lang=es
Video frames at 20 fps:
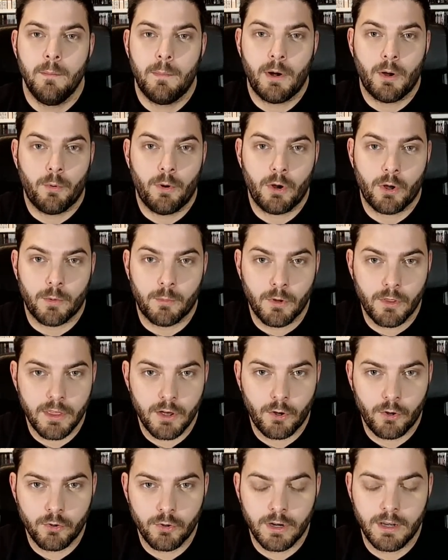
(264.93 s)
Pero bueno, como
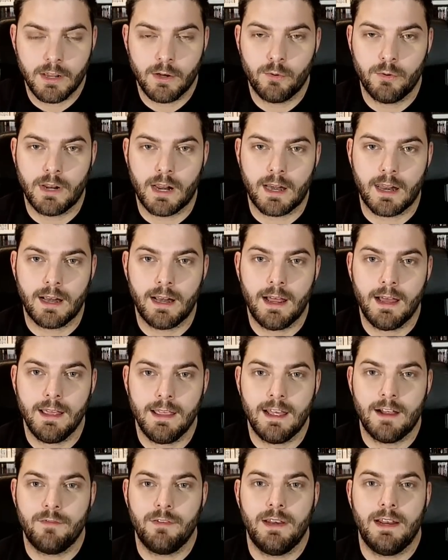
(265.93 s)
digo, no hay ninguna regla
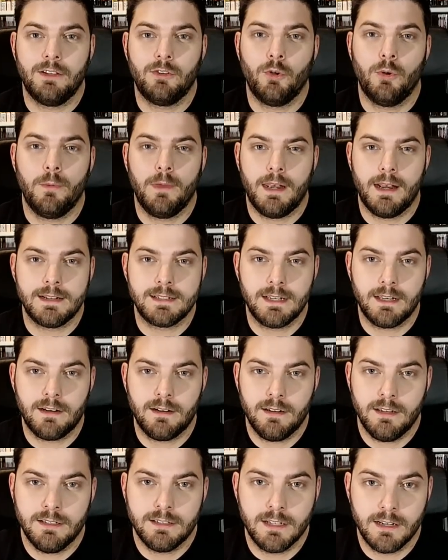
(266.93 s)
y al final todo viene a
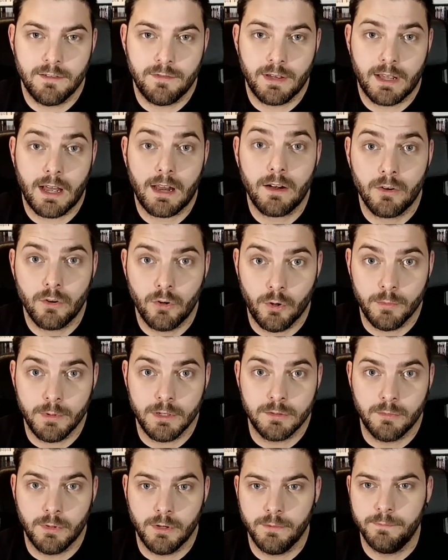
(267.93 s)
ser y significar lo
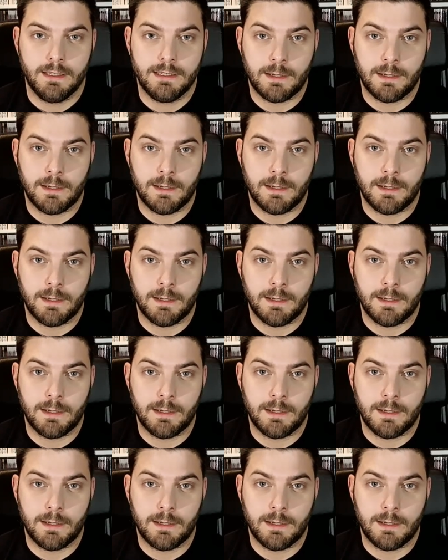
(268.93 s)
mismo.